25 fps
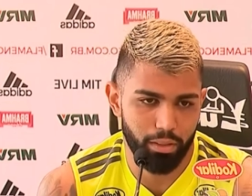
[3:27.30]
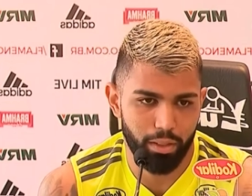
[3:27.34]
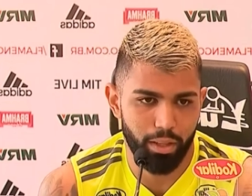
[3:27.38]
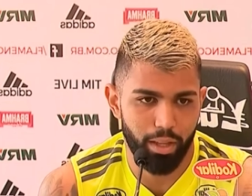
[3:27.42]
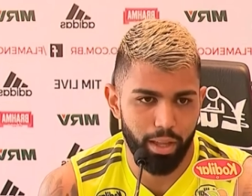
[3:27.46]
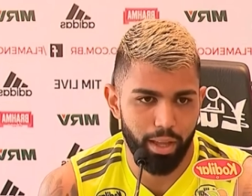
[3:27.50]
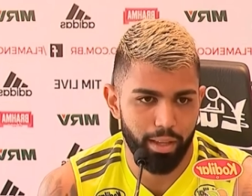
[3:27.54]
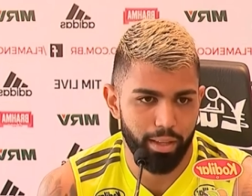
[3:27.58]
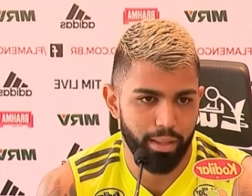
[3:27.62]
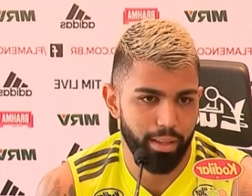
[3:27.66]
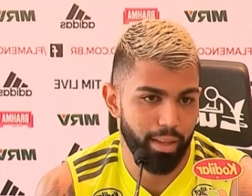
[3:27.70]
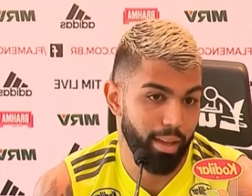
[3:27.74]

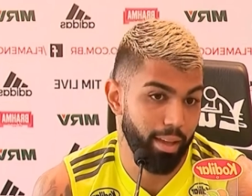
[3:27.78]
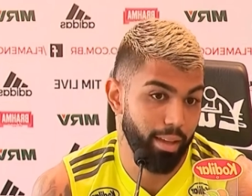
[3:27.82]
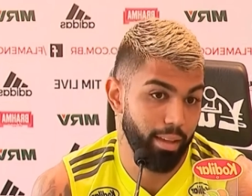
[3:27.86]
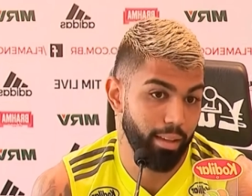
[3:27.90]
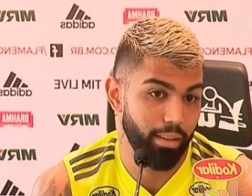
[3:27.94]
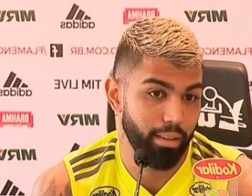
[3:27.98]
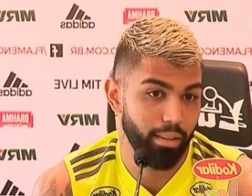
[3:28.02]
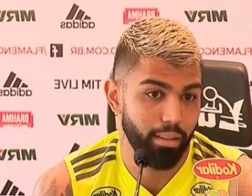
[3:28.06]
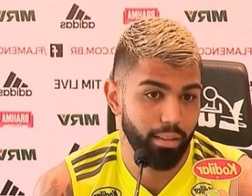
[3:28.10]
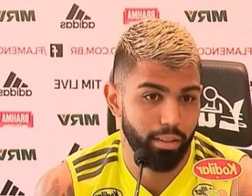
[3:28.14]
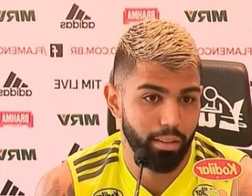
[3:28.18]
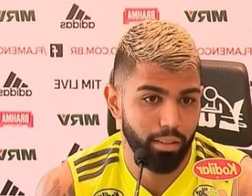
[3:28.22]
quer, quer
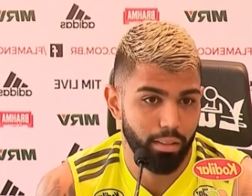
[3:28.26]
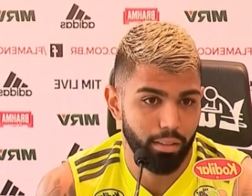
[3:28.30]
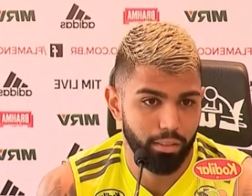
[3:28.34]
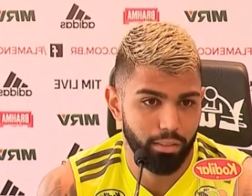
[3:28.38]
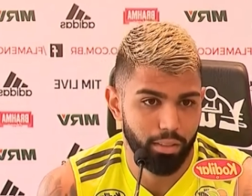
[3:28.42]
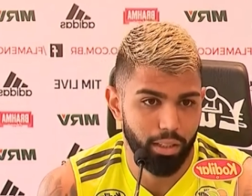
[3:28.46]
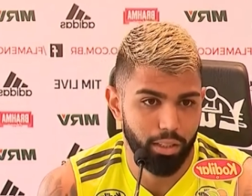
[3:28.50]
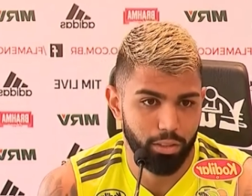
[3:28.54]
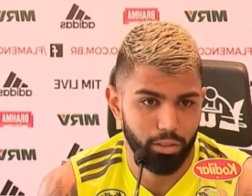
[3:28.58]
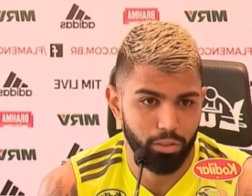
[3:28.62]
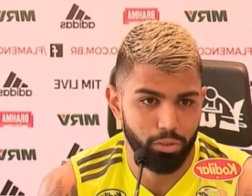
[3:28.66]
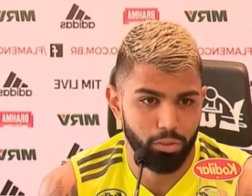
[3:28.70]

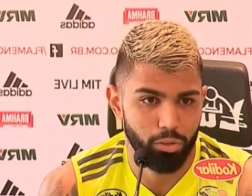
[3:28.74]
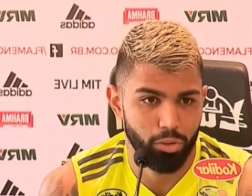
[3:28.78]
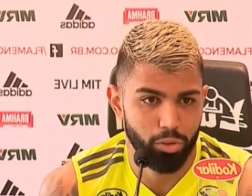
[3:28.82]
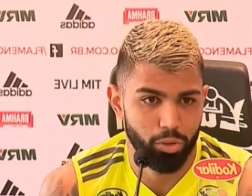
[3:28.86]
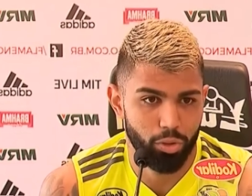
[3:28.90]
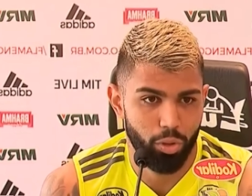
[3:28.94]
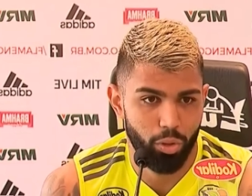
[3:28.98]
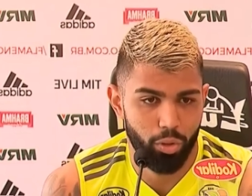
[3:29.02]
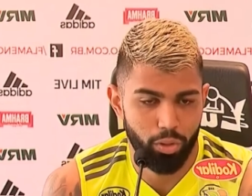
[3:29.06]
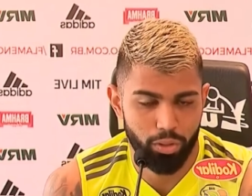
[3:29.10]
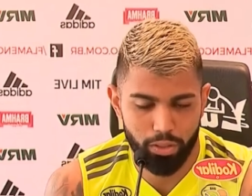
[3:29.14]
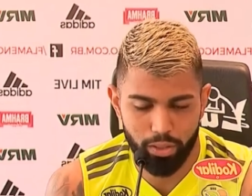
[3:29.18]
dentro do
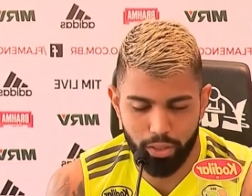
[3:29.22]
jogo.